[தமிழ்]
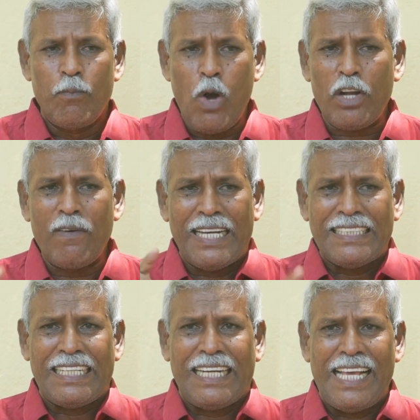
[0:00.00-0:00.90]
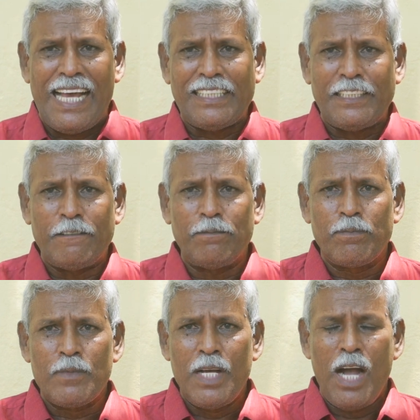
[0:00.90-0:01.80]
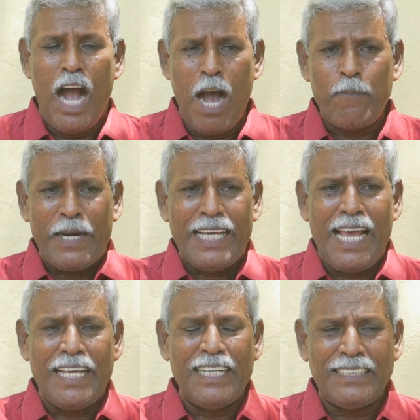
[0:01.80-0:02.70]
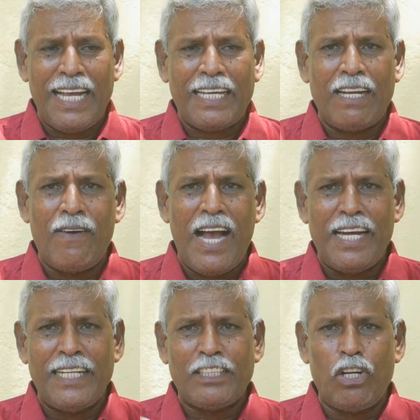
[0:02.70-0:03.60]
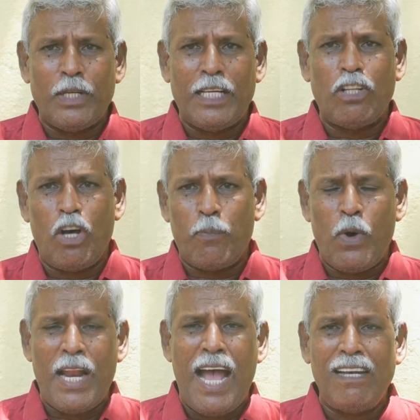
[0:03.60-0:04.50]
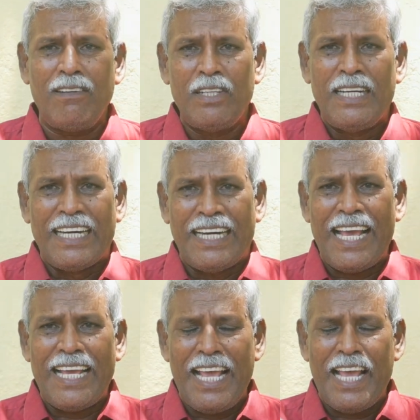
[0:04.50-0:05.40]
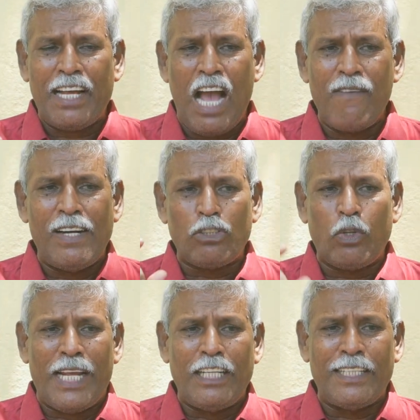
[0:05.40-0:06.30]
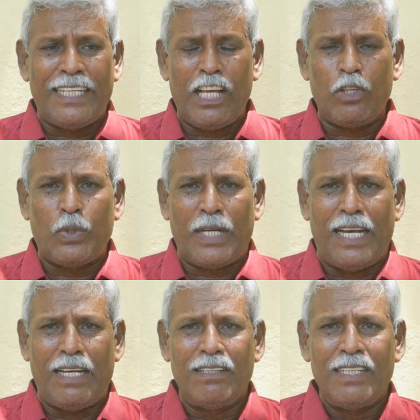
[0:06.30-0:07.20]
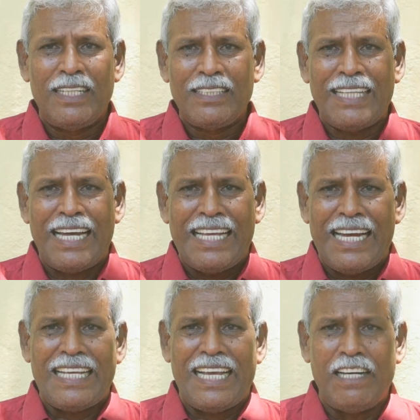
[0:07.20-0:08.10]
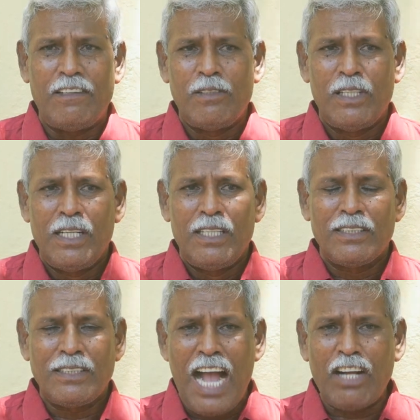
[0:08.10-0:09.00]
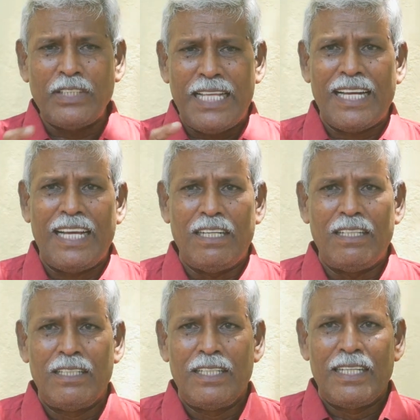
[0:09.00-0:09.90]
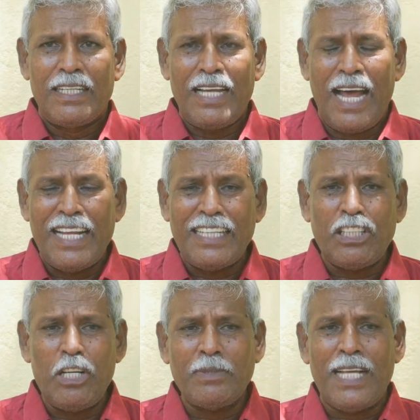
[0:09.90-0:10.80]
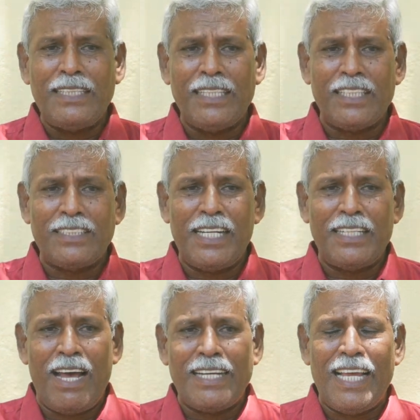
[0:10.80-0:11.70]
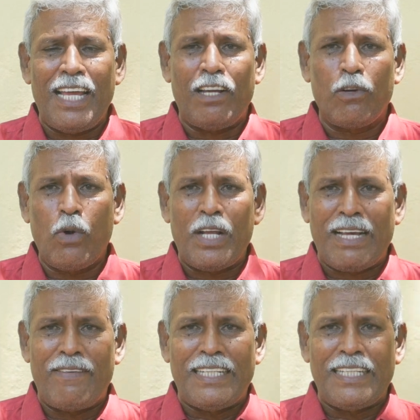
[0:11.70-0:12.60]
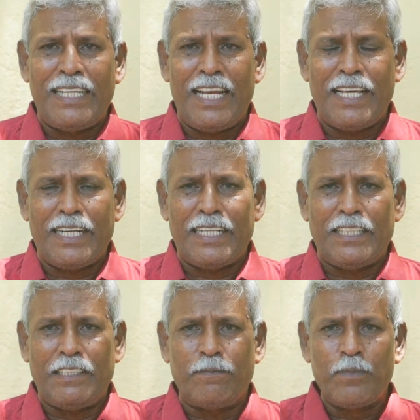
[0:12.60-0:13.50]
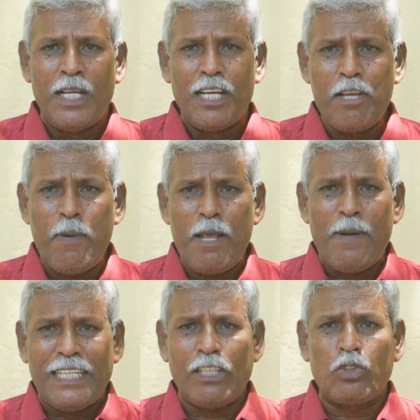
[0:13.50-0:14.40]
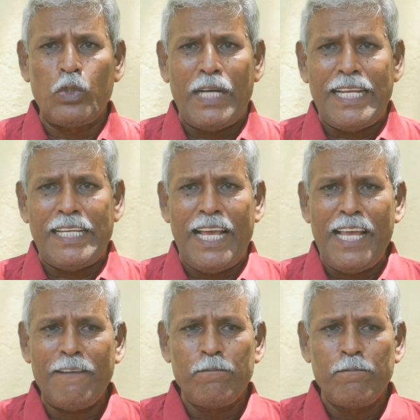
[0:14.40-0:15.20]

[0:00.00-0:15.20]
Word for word: போக்குவரத்து கிடையாது அப்படியே இருசக்கர வாகனத்திலோ ஏதோ போனால் இடையிலே காவல்துறையின் இடையூறுகள் தடியடிகள் தாக்குதல்கள் அனைத்தையும் சந்தித்து சென்று அங்கே கொடுக்க வேண்டிய நிலை இருக்கிறது இப்படிப்பட்ட சூழலிலே